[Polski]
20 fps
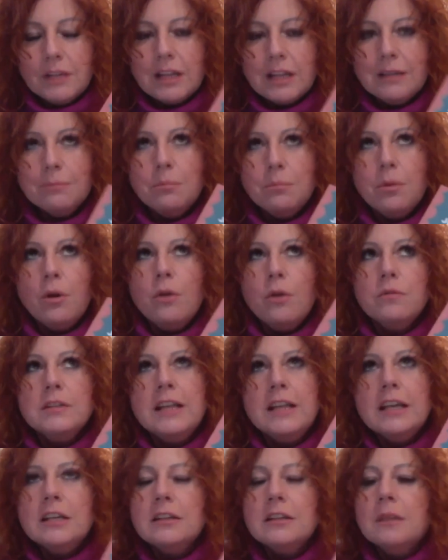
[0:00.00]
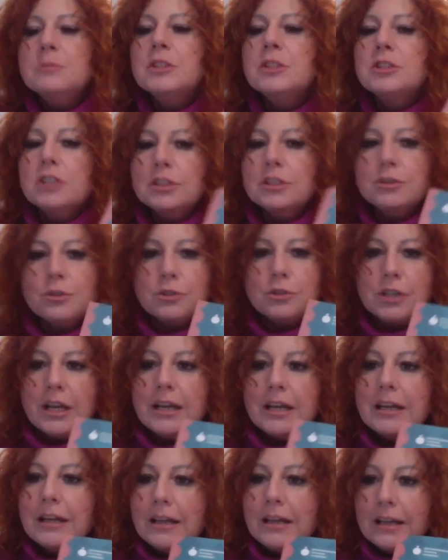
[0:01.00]
bo wydaje nam się często,
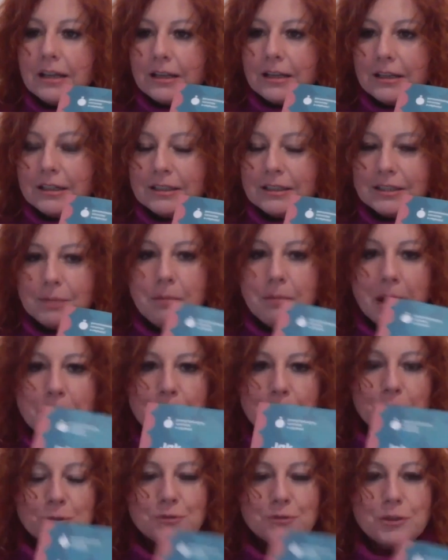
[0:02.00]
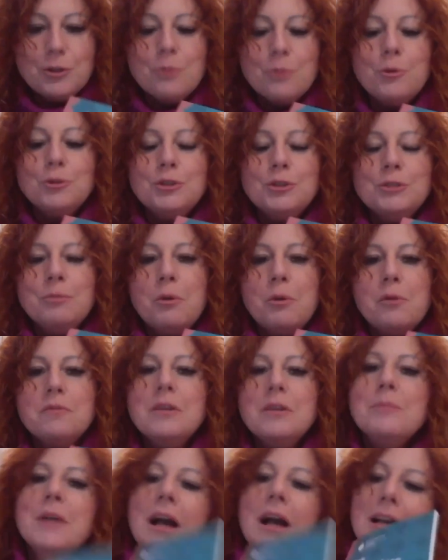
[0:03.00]
że, że mamy tą świadomość i sporo
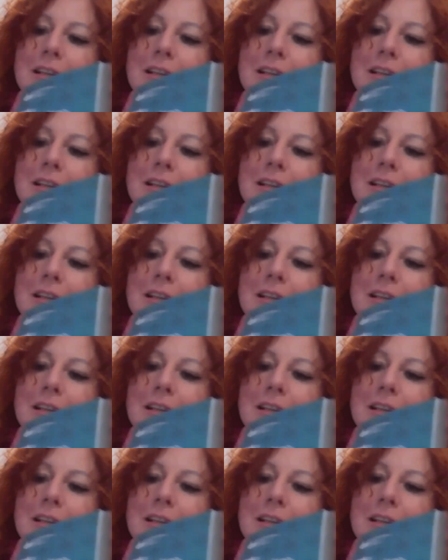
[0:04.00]
wiemy,